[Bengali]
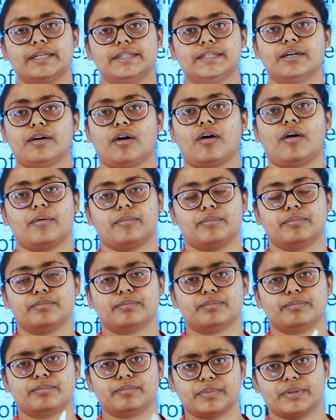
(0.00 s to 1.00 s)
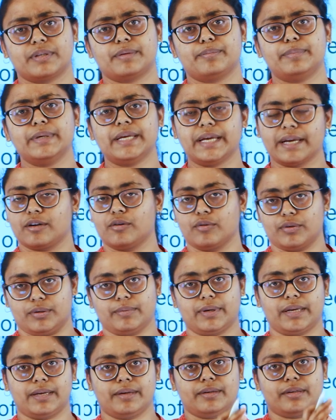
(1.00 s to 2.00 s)
এই যে বিয়ে করি
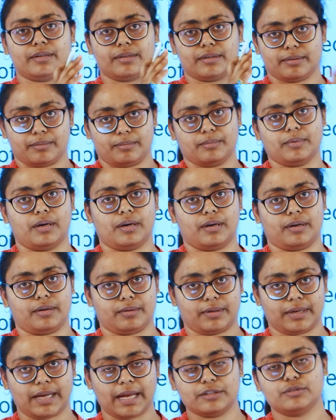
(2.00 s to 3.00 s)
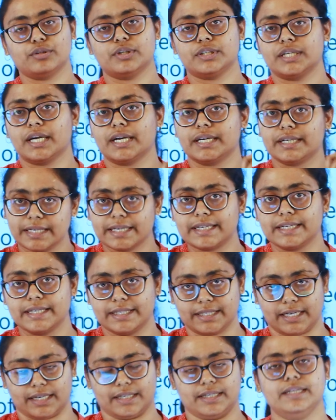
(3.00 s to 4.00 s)
মানে গ্র্যাজুয়েশন
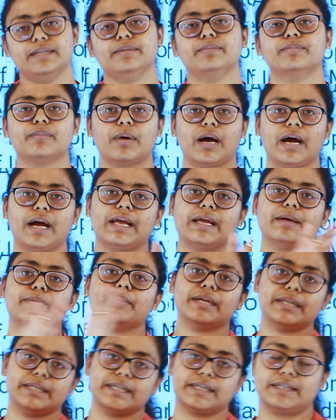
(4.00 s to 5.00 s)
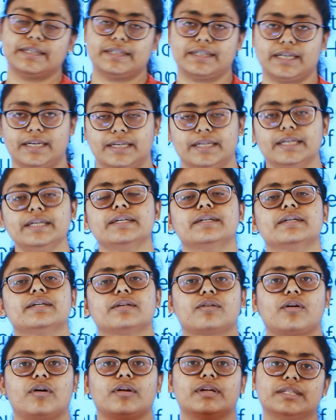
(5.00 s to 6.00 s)
ডিগ্রিটা নিই বা এম এ ডিগ্রিটা নিই
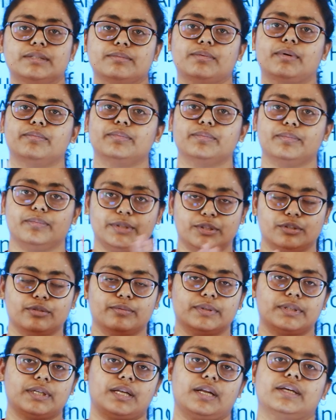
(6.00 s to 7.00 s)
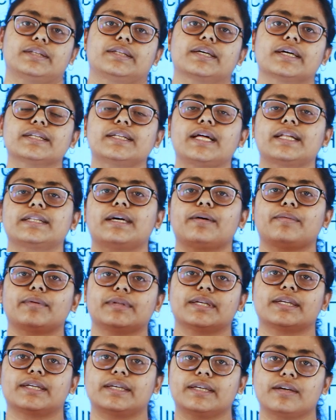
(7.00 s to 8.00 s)
কলেজ বা বিশ্ববিদ্যালয় থেকে তাতে
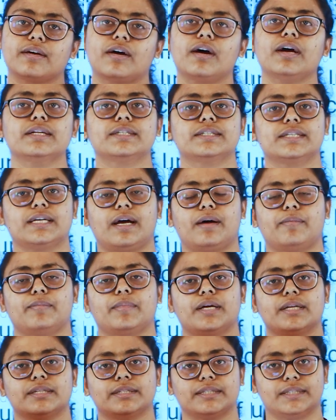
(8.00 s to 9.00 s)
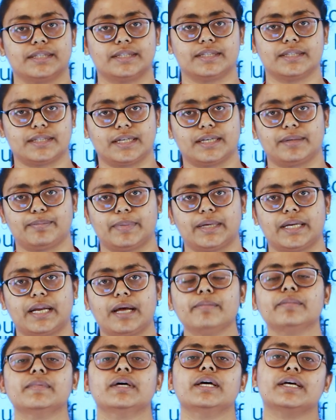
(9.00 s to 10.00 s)
আমাদের কি হয় যে আমরা যে ডিগ্রিটা
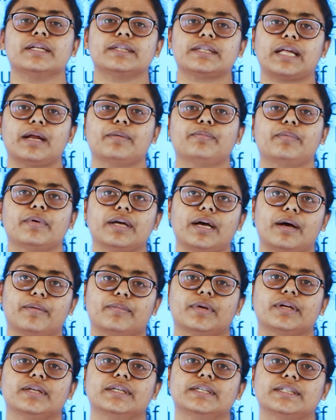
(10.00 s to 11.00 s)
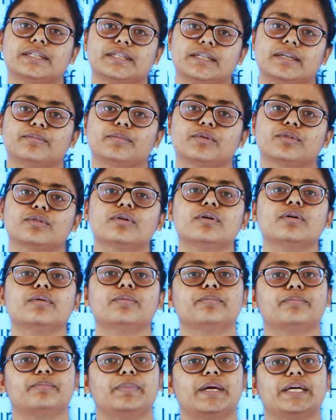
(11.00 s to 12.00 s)
পেলাম তারপরে আমরা নিজেদের মতো
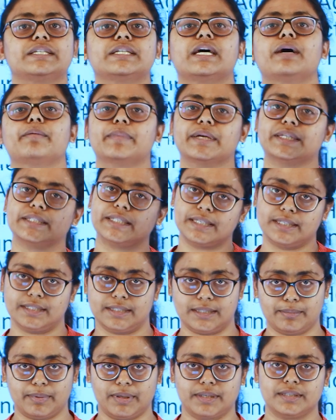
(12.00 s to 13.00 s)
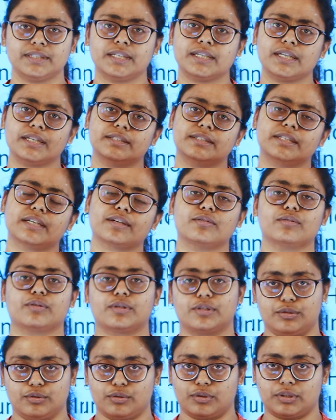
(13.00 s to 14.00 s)
পেশা বেছে নিতে পারি সেটা যে কোনো
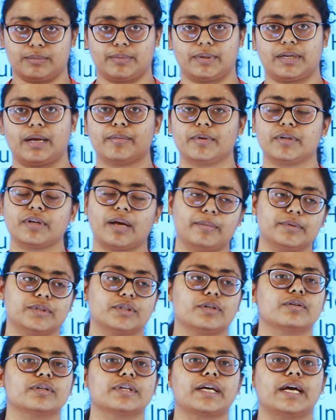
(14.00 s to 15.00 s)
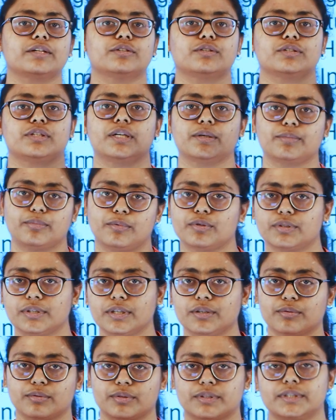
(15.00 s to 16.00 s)
কিছু হতে পারে আমরা আমি যখন গ্র্যাজুয়েশনে
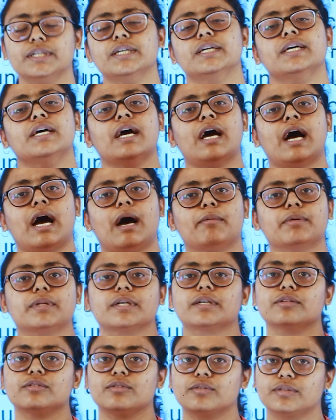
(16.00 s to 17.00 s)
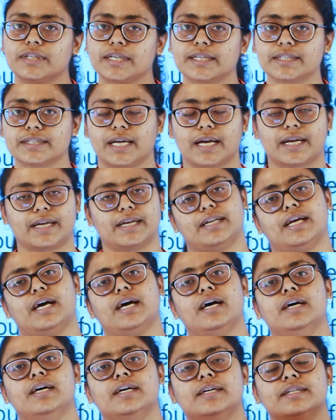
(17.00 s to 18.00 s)
পড়তে ঢুকছি আমাদের কিন্তু ঠিক থাকে না
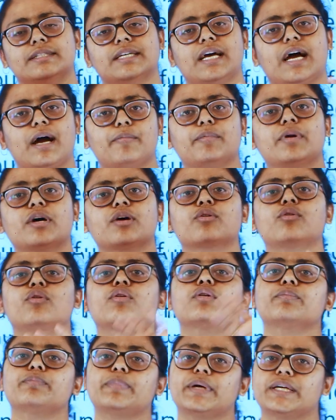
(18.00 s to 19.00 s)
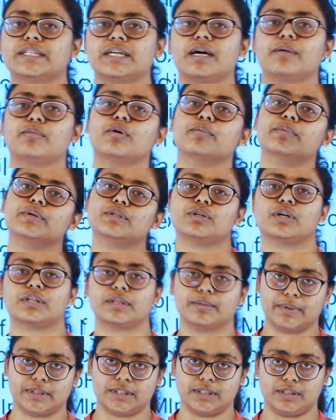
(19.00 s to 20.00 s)
যে আমরা কোন পেশা
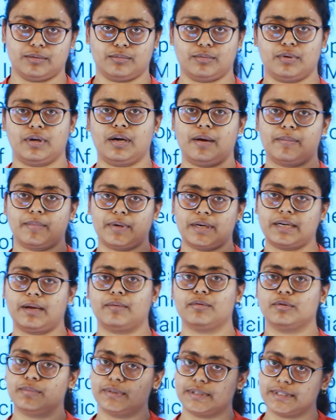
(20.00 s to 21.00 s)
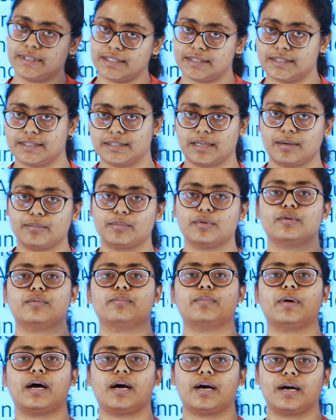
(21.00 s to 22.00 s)
ভবিষ্যতে বেছে নেব আমরা ডাব্লিউবিসিএসে যাব
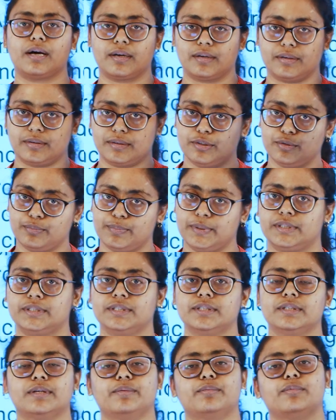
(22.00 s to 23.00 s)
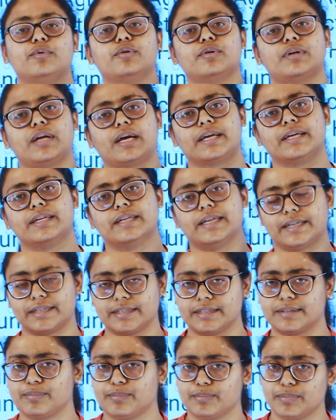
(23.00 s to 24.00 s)
বা ইউপিএসসি দেবো নাকি নেট
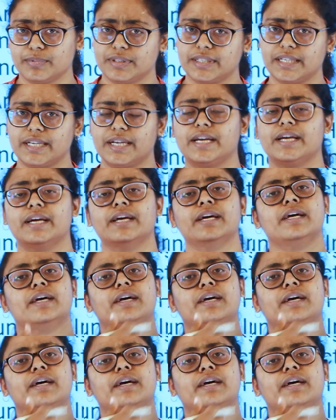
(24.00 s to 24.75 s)
দিয়ে